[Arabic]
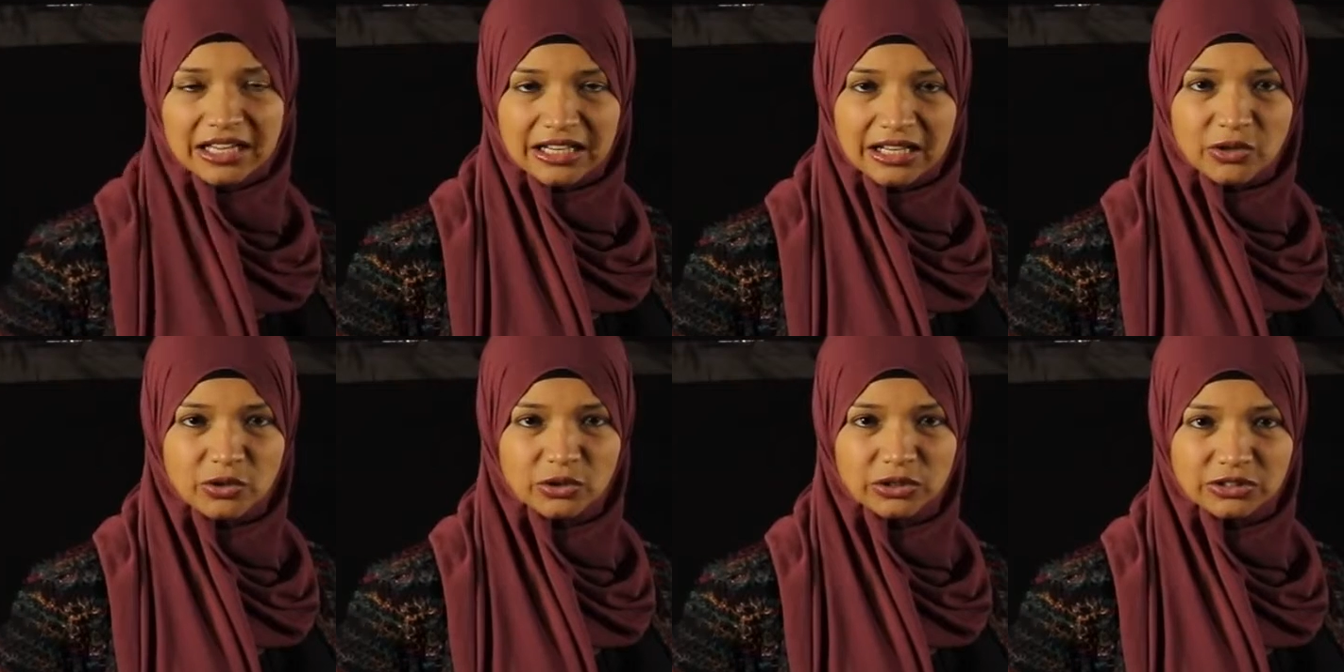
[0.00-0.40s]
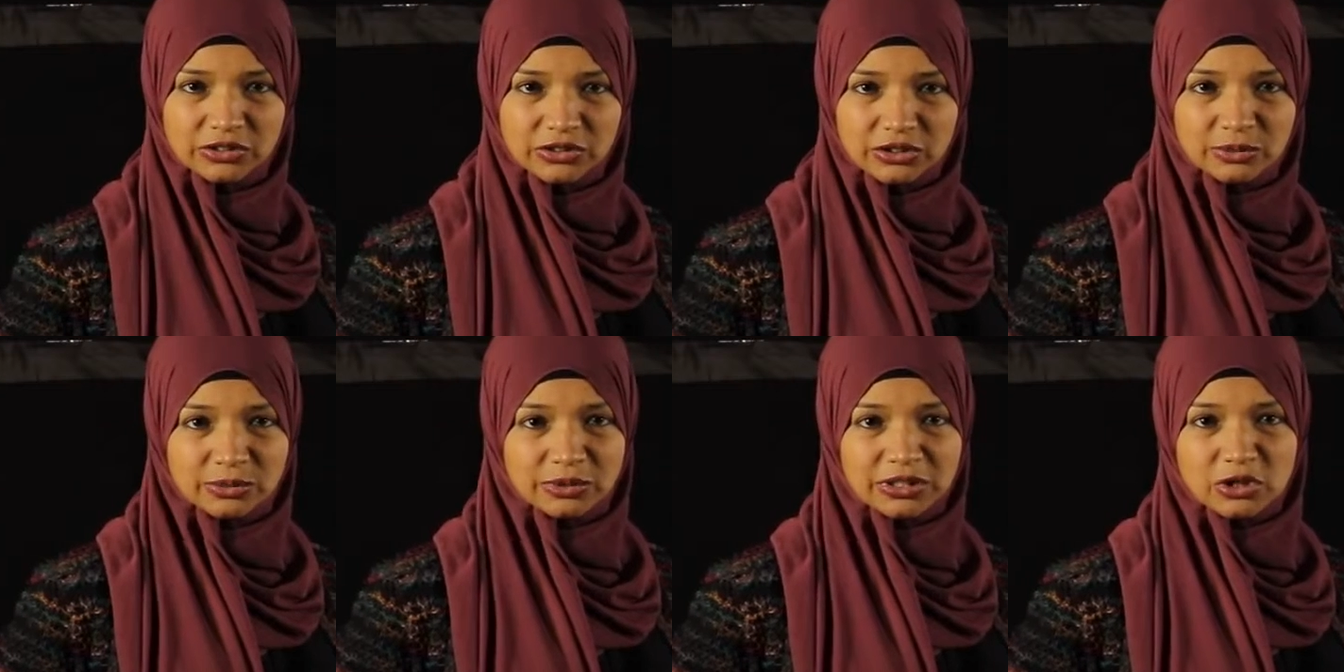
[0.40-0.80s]
هناخد
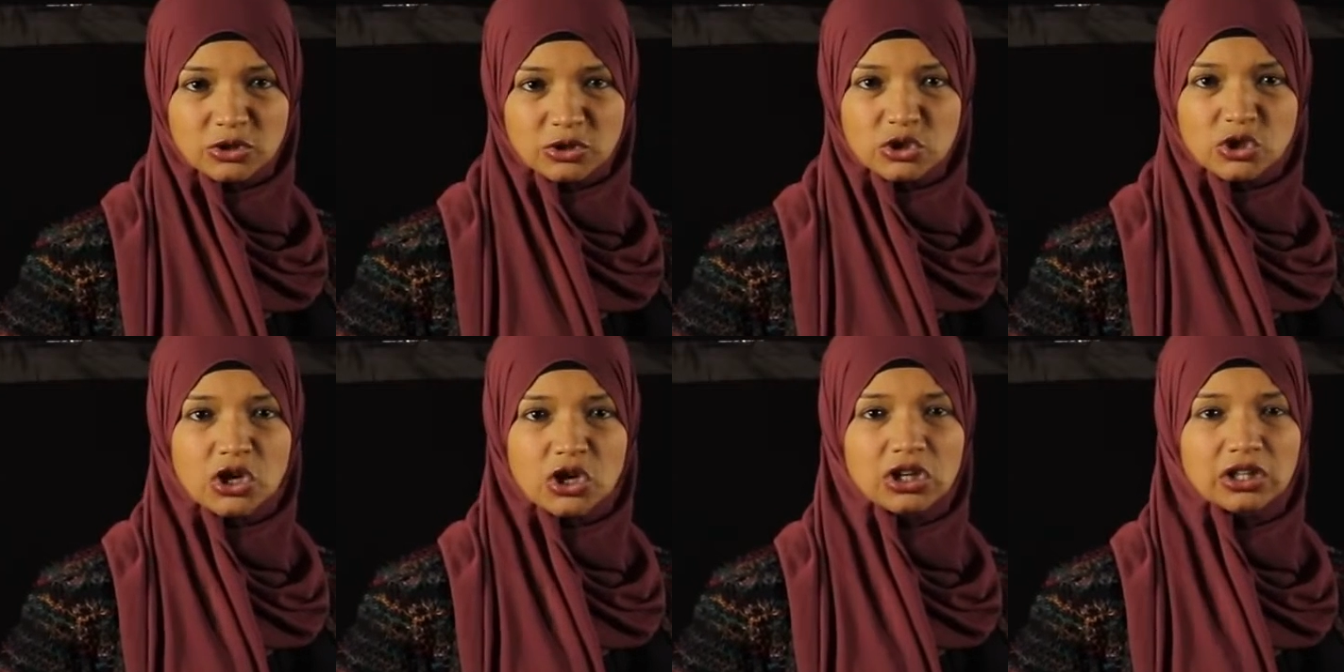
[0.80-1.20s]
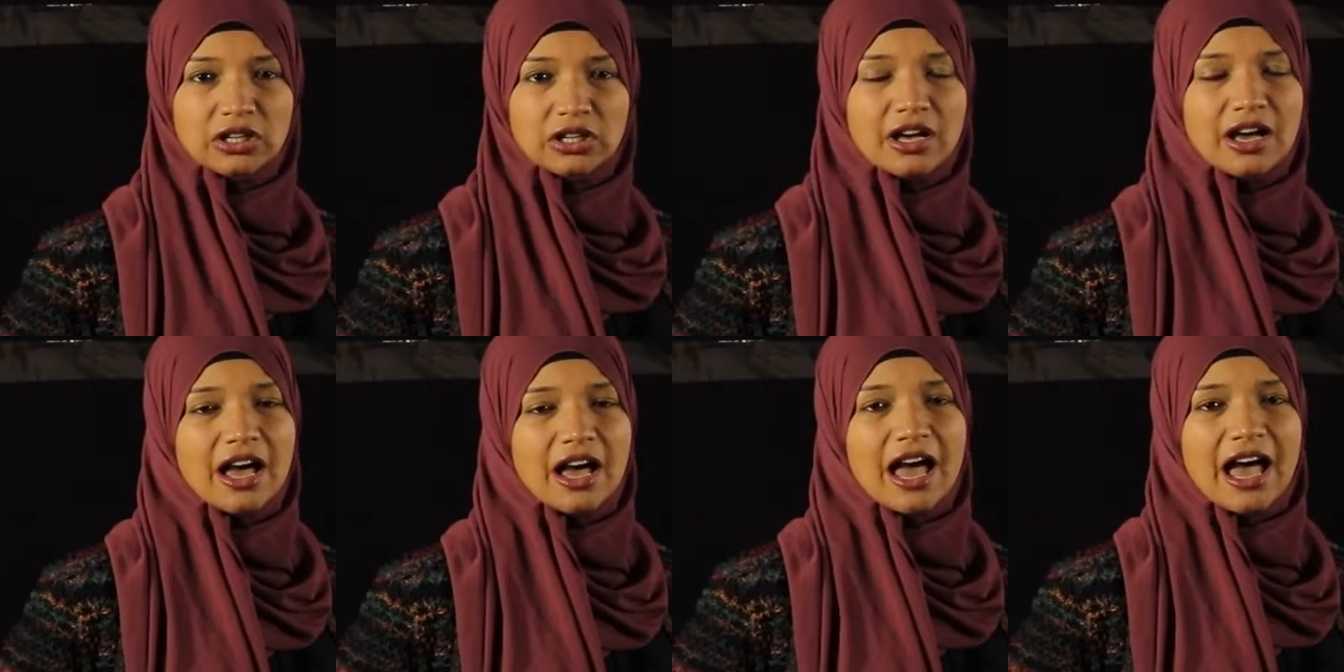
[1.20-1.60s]
الترم ده ان شاء
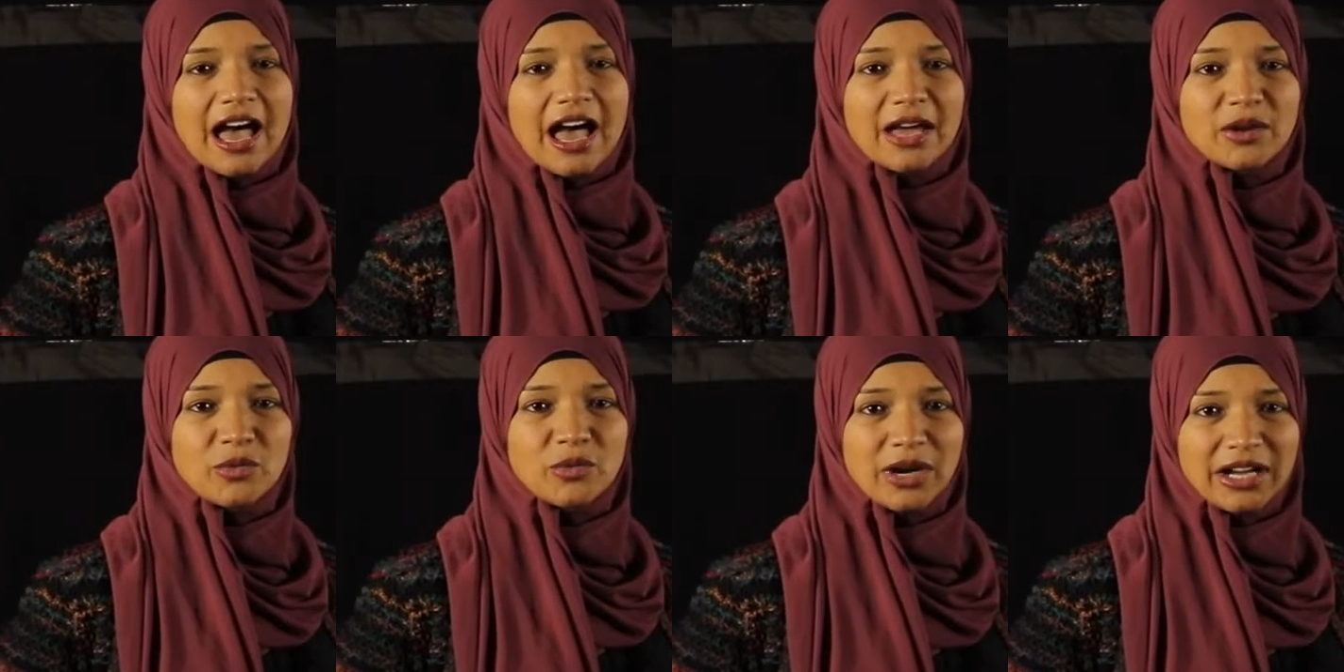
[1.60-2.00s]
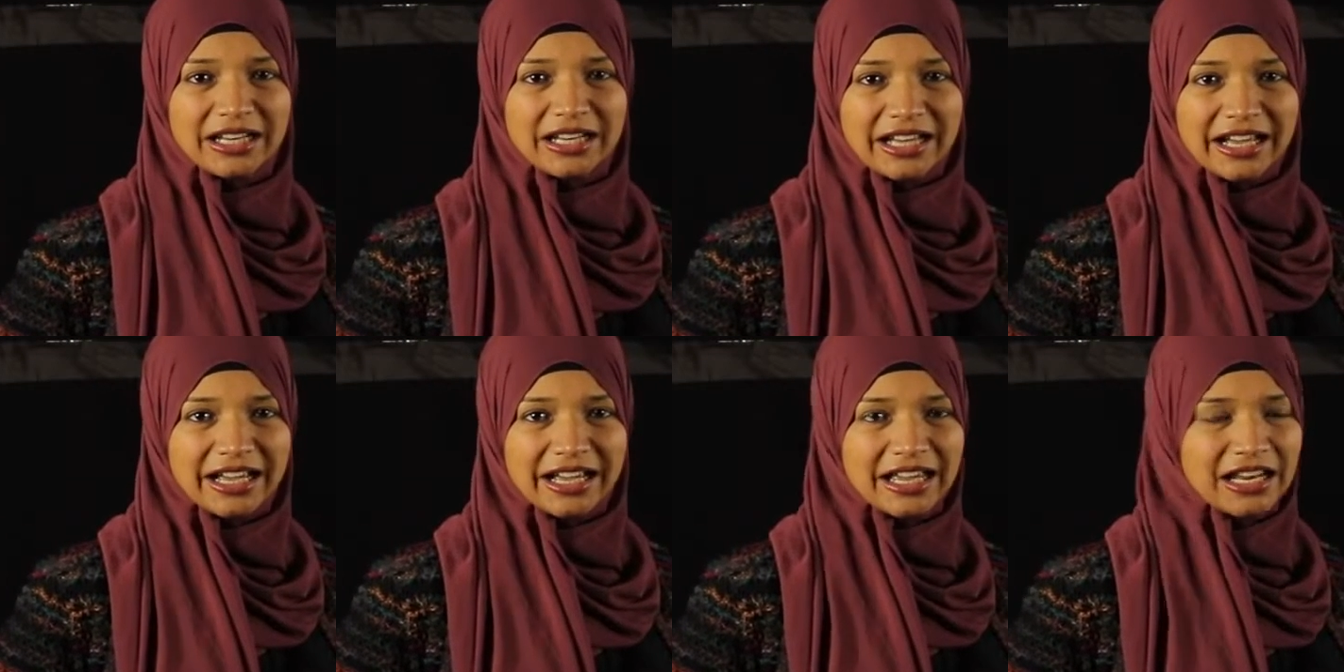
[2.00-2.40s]
الله انواع
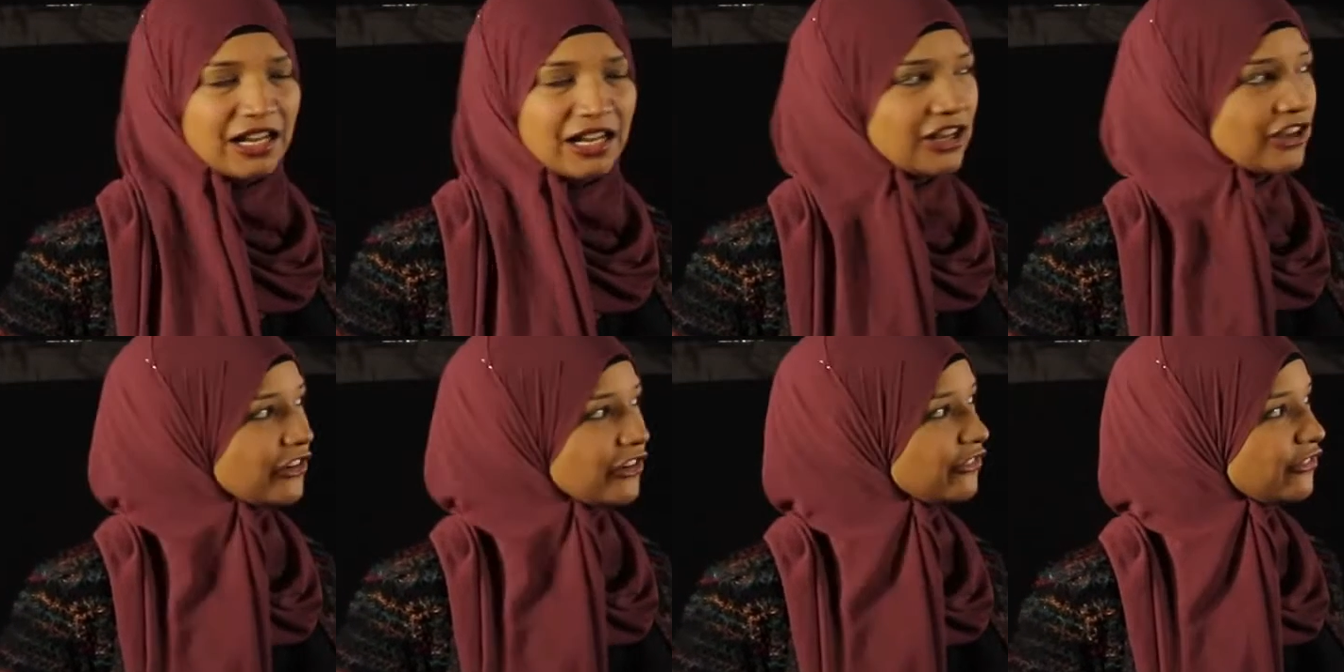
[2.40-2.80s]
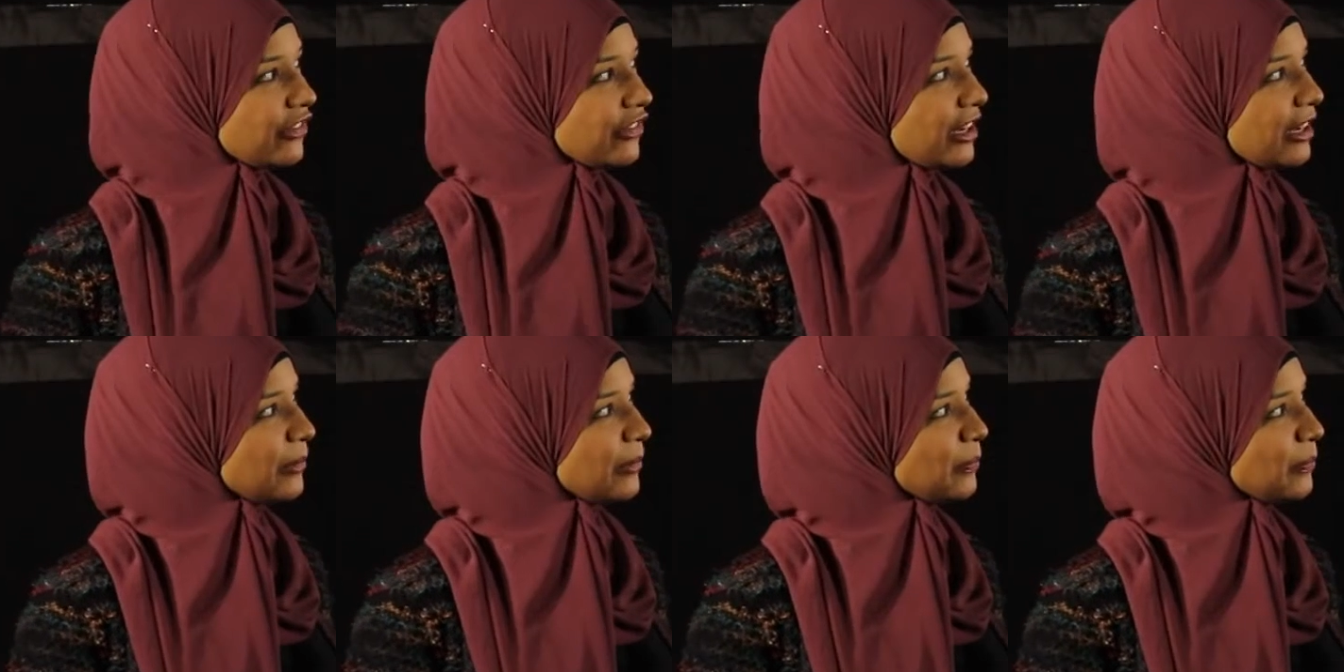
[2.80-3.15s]
الحال ف